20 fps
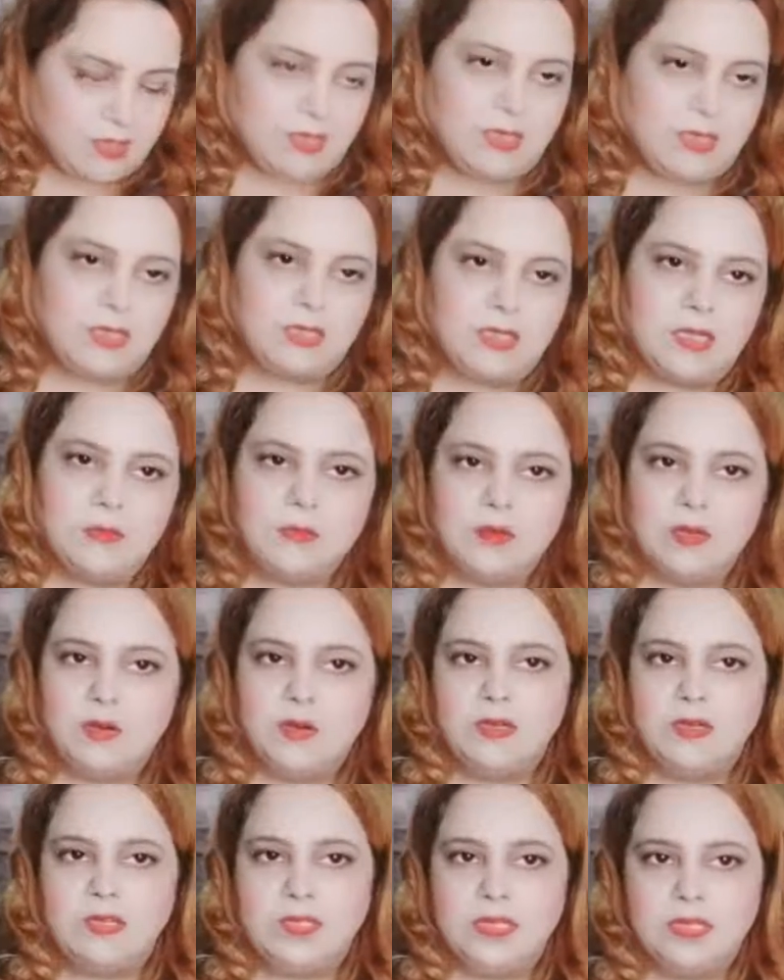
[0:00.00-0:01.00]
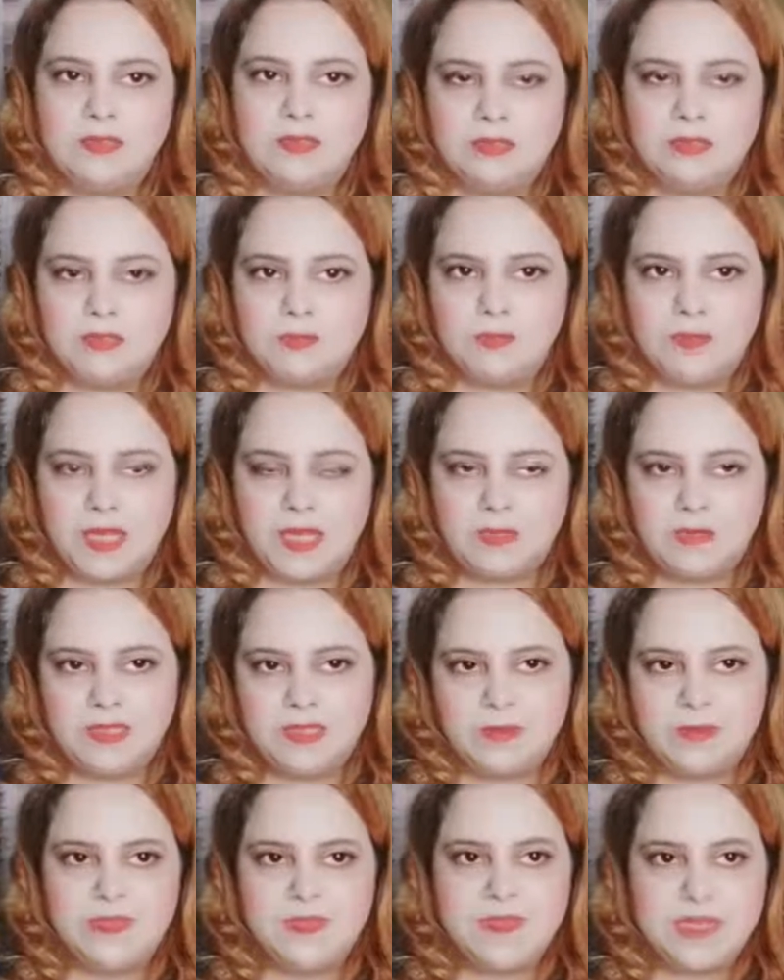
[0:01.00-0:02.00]
आ, कम कोल्ड है और
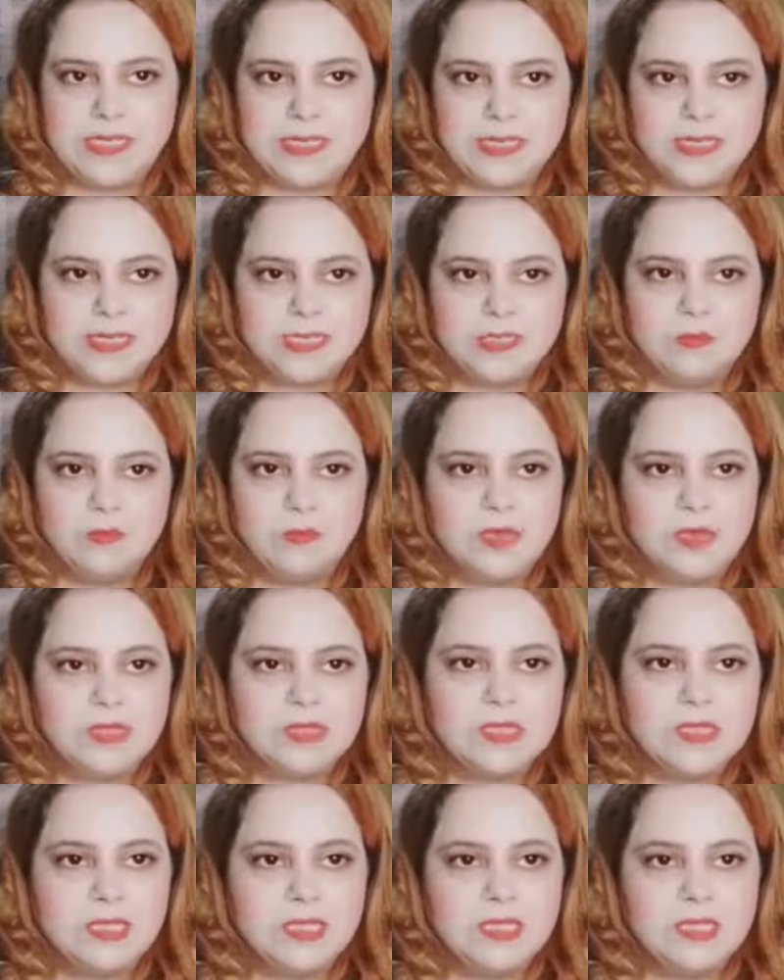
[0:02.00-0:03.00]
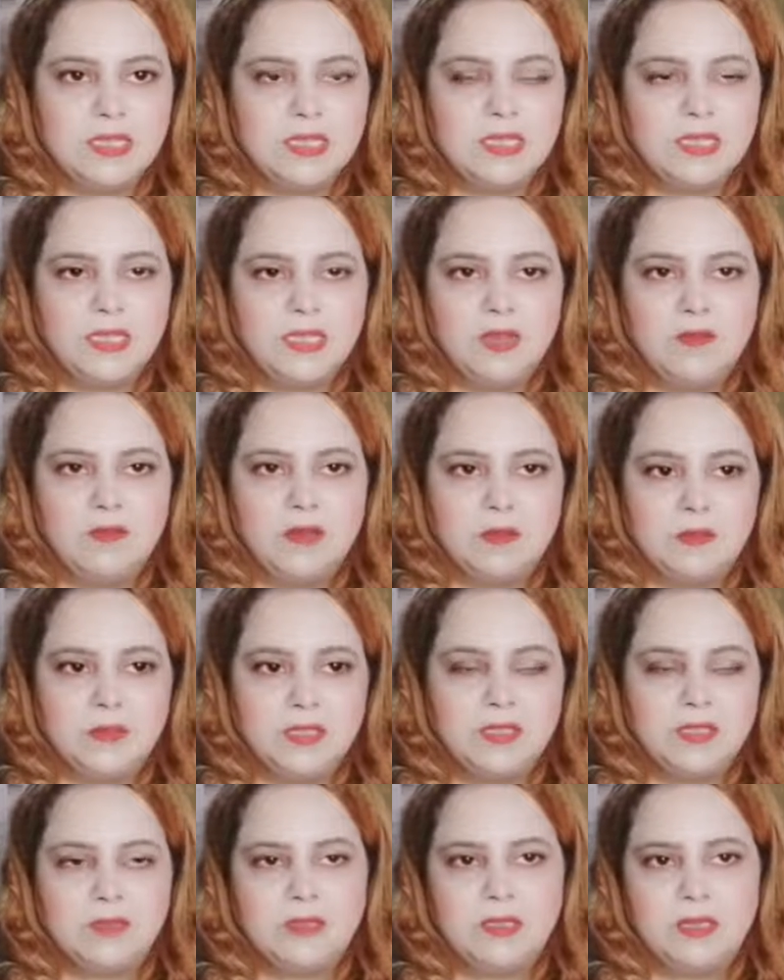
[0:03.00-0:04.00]
अभी भी ड्राइनेस बहुत ज़्यादा है हवा
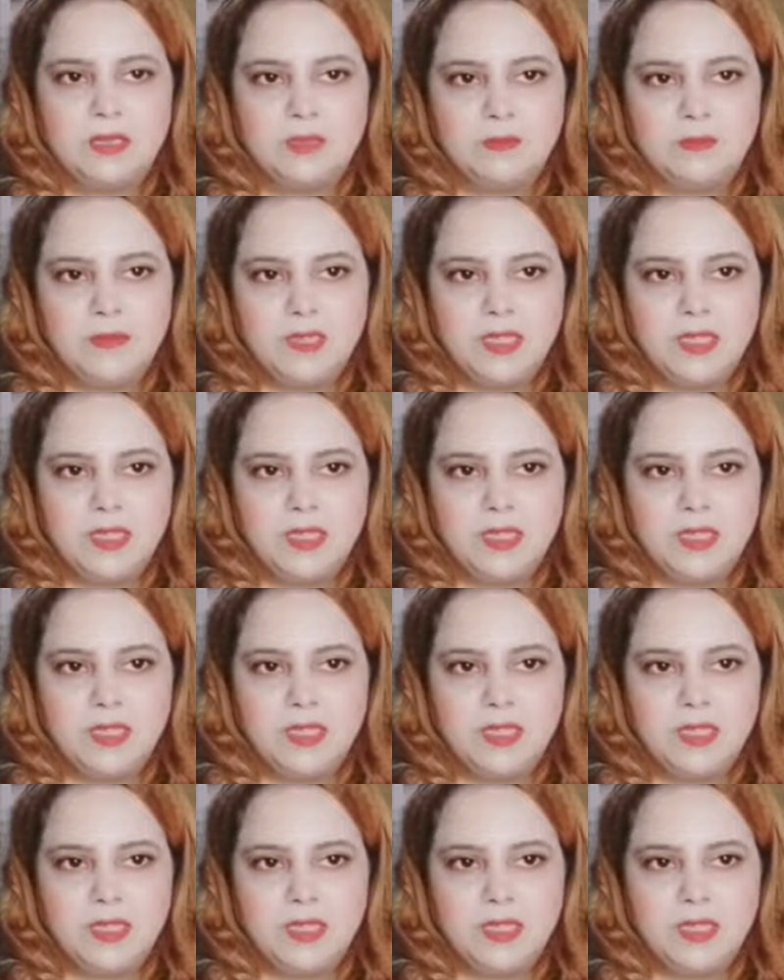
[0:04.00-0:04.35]
में और